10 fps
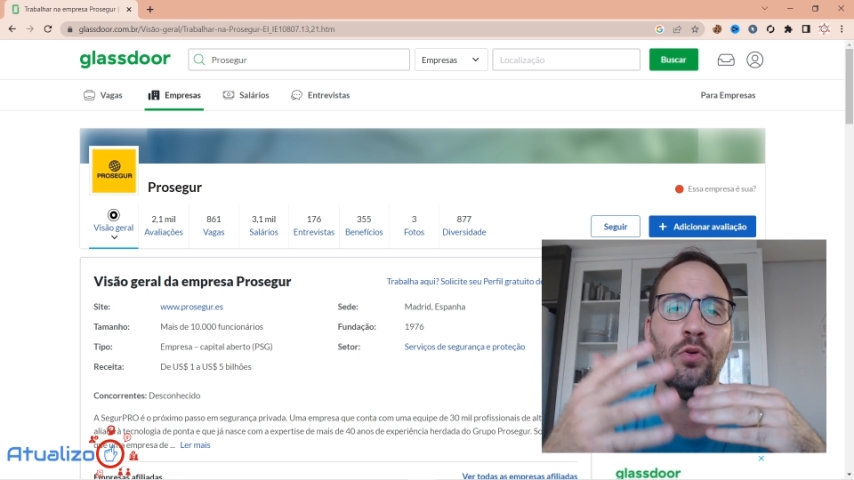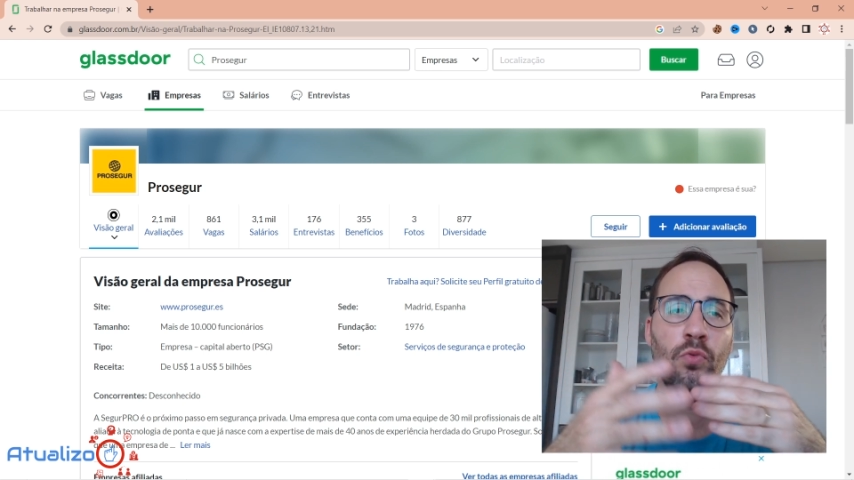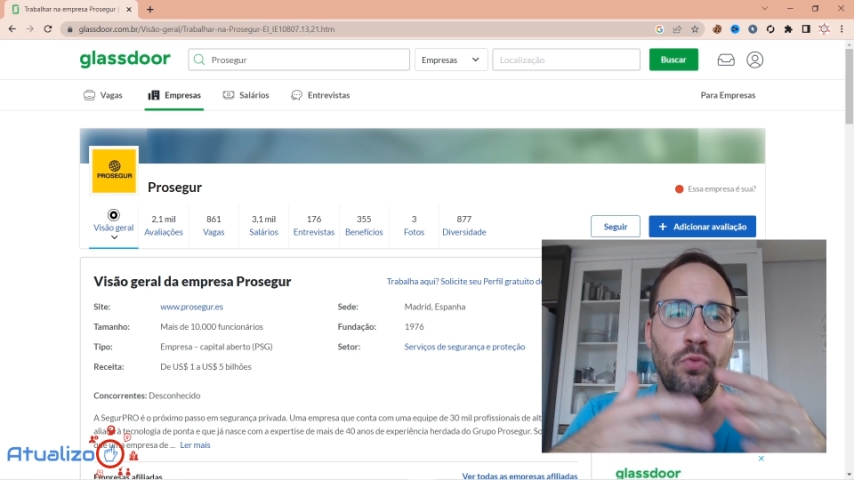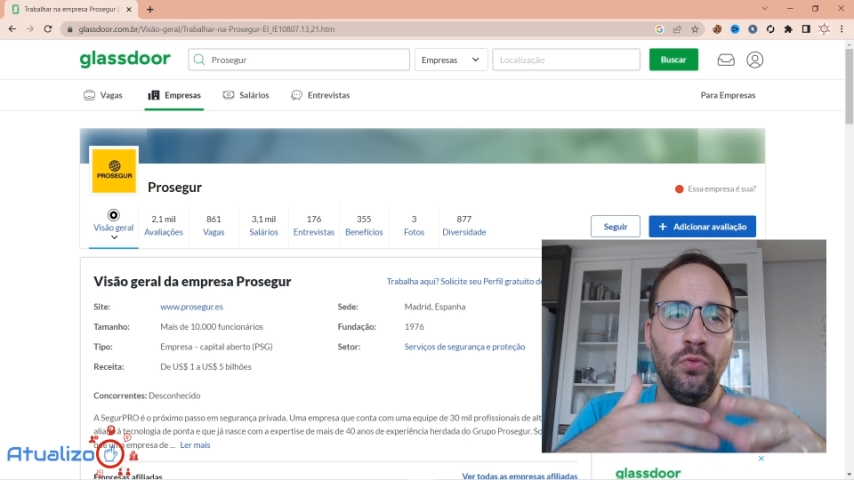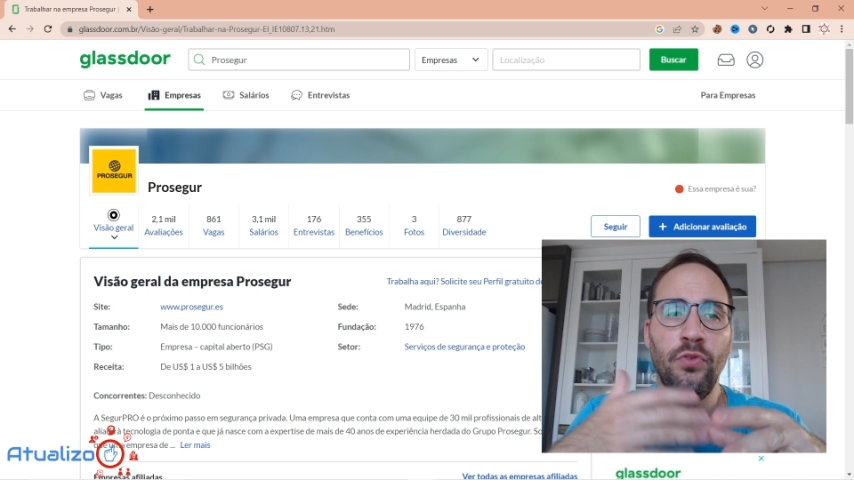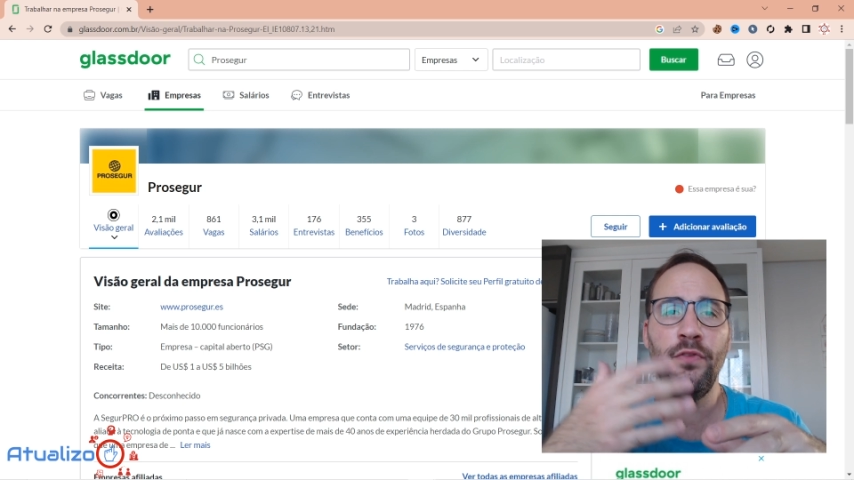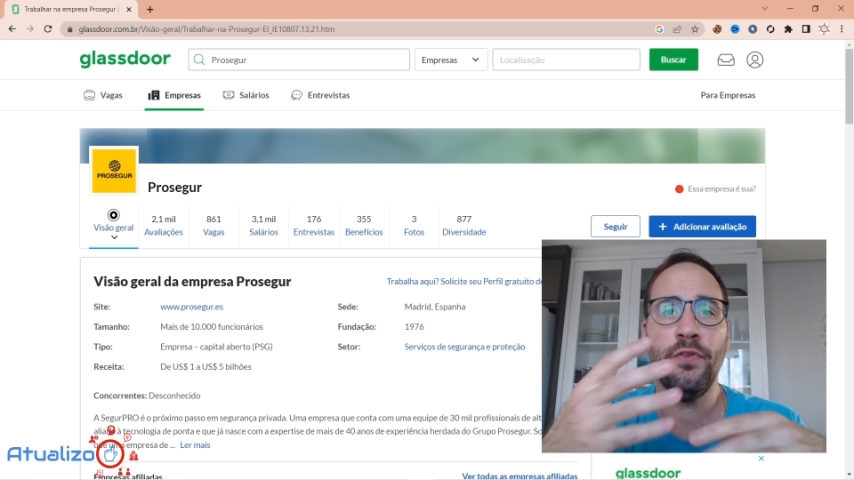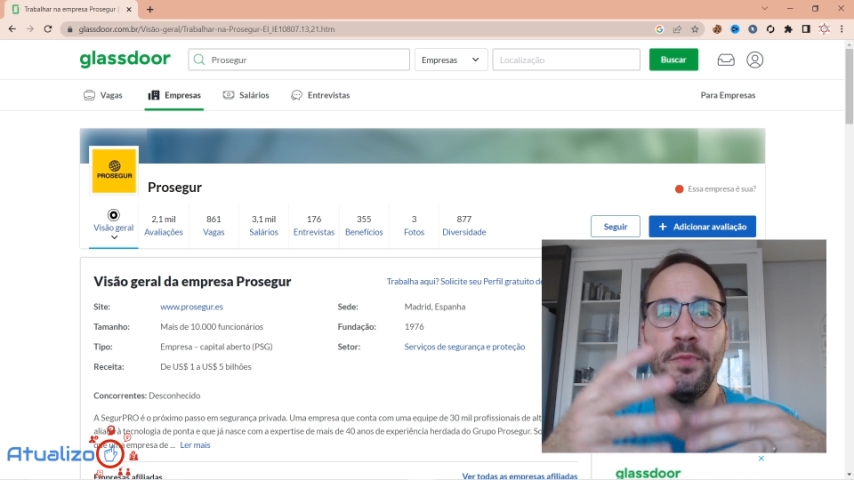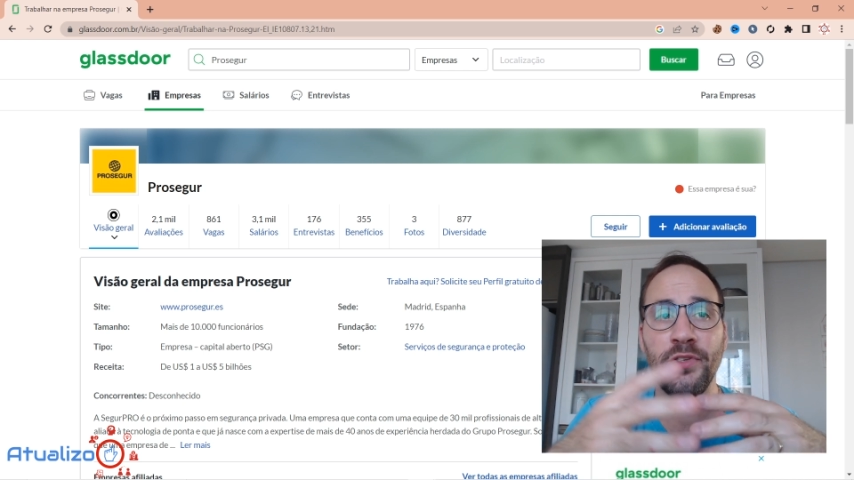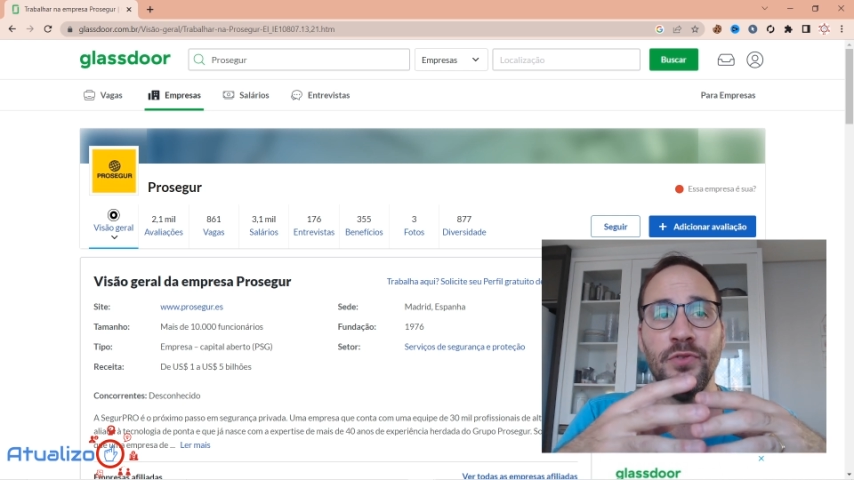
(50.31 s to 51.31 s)
as
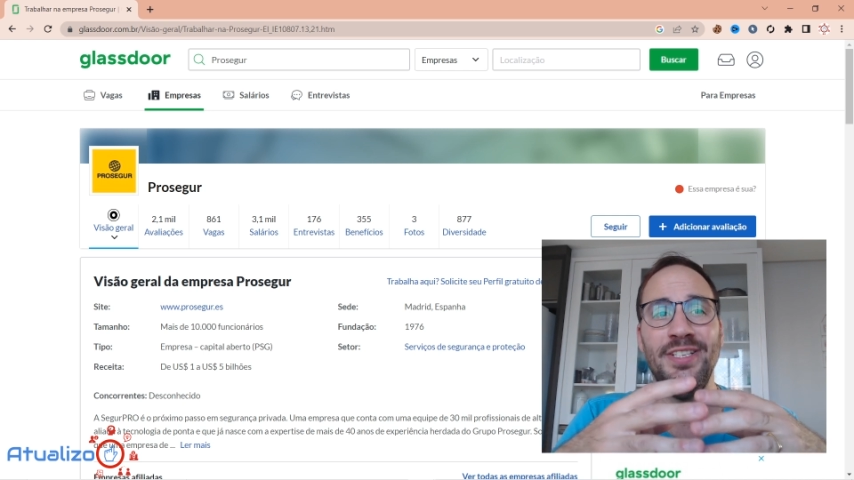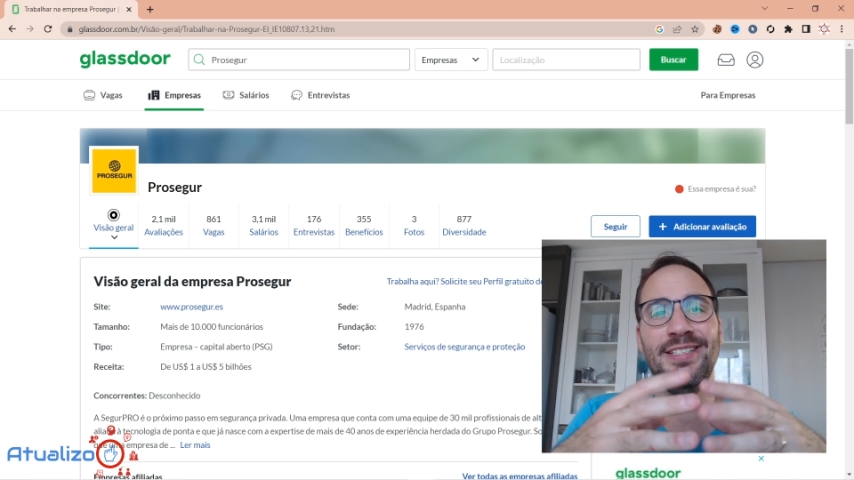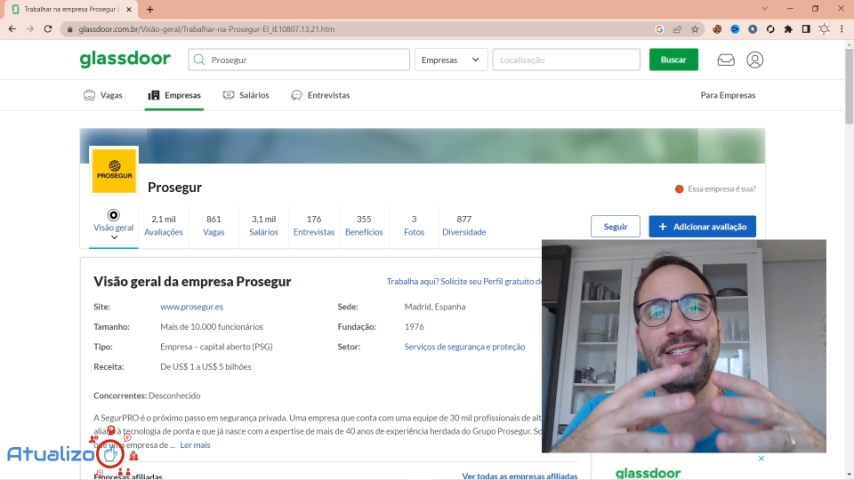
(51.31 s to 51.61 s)
informações